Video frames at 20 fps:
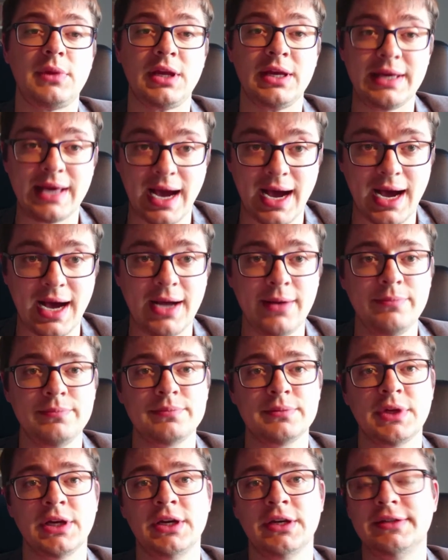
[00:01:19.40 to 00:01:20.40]
Ja,
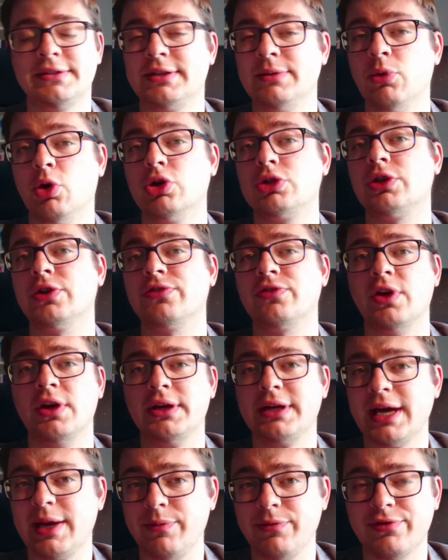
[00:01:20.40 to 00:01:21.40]
Timotheus soll
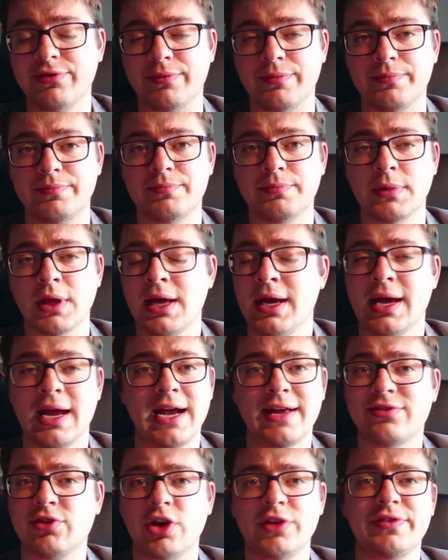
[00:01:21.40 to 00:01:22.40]
kämpfen.
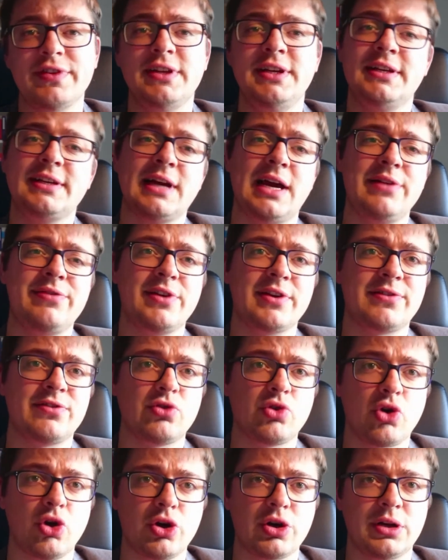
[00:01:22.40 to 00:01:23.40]
Er soll sich nicht einfach
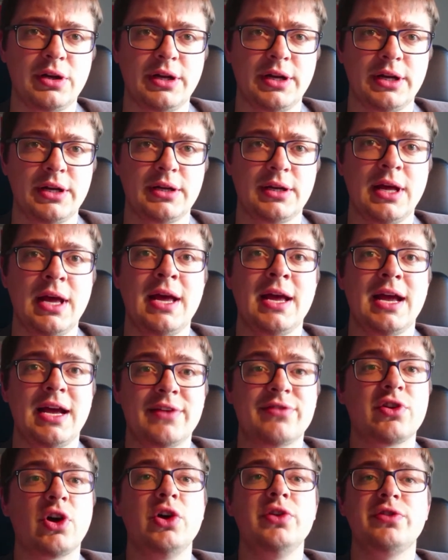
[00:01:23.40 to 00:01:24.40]
zurücklehnen. Er
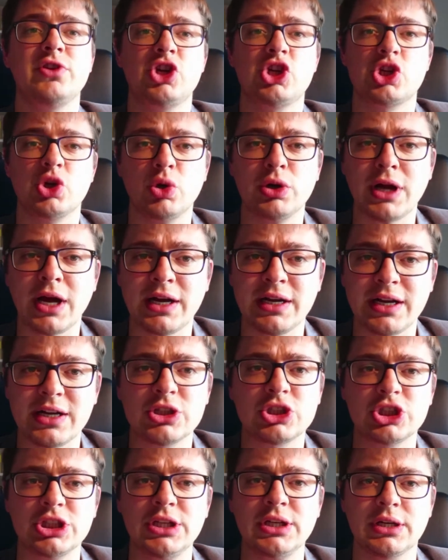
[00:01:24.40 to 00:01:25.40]
soll sich schon
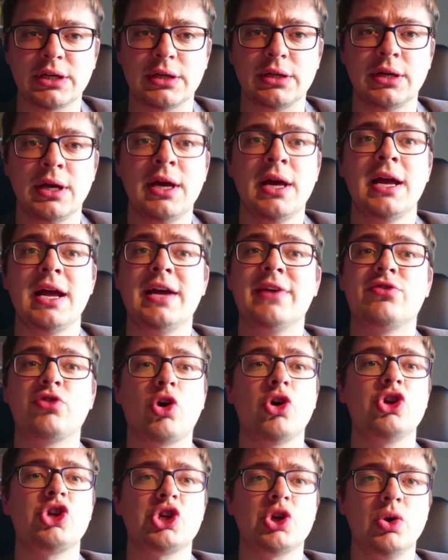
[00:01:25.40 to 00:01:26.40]
engagieren. Er
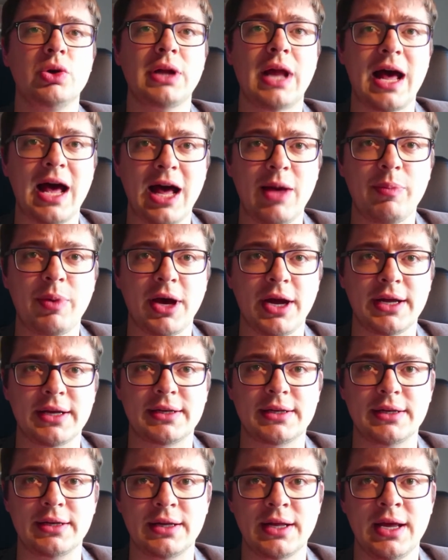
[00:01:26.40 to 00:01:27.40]
soll schon
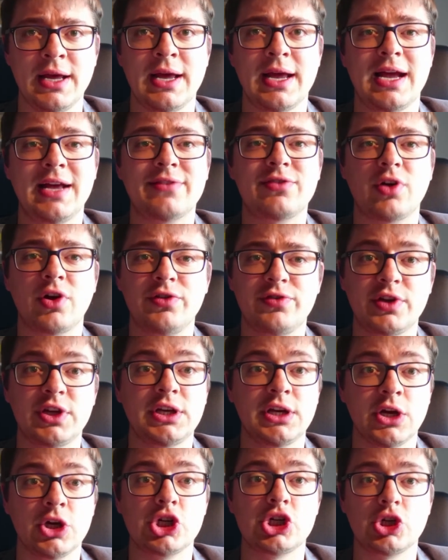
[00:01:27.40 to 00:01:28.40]
arbeiten. Er soll
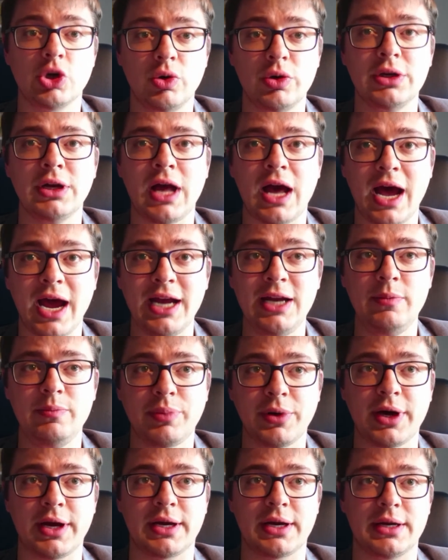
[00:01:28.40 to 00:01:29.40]
sich schon
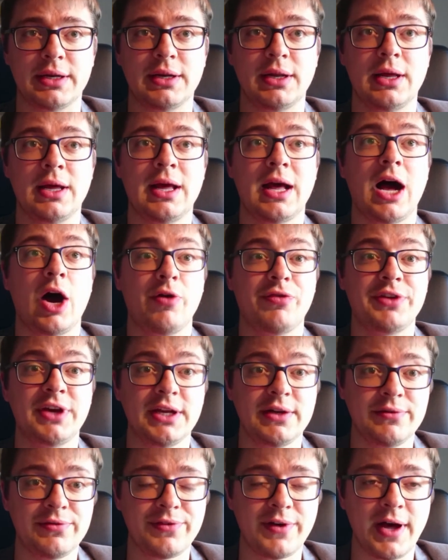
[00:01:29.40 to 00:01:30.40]
einbringen. Auf
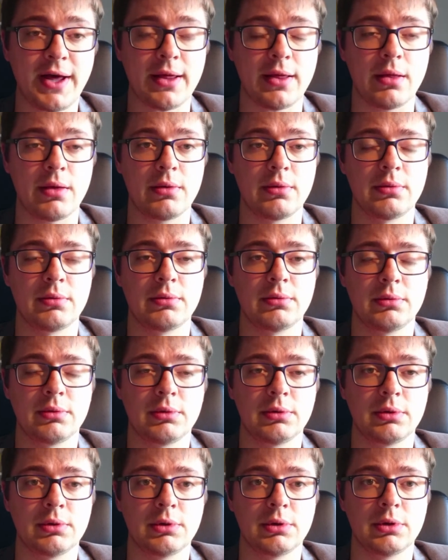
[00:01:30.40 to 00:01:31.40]
jeden Fall.
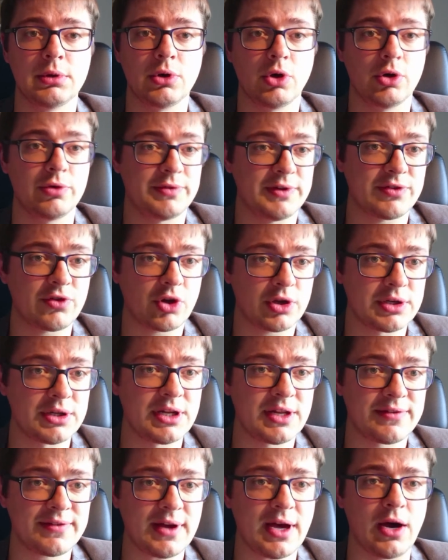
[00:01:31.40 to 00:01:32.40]
Und wir sollten
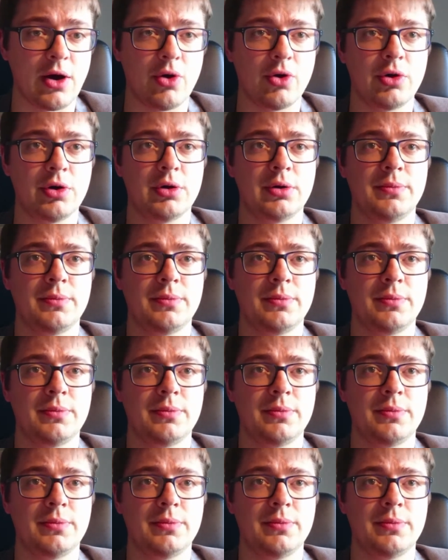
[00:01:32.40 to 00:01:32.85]
das auch.